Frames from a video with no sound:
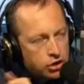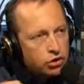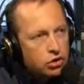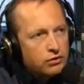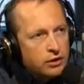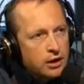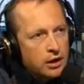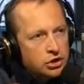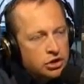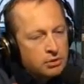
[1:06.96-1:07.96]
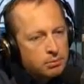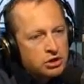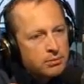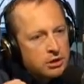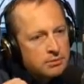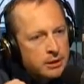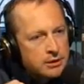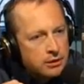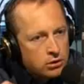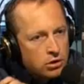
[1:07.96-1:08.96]
rządowi na szczycie potrzebny jest
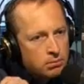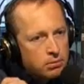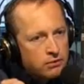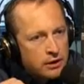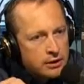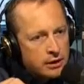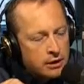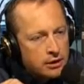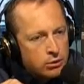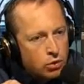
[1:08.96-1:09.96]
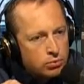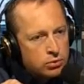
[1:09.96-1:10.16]
prezydent do lobowania za kandydaturą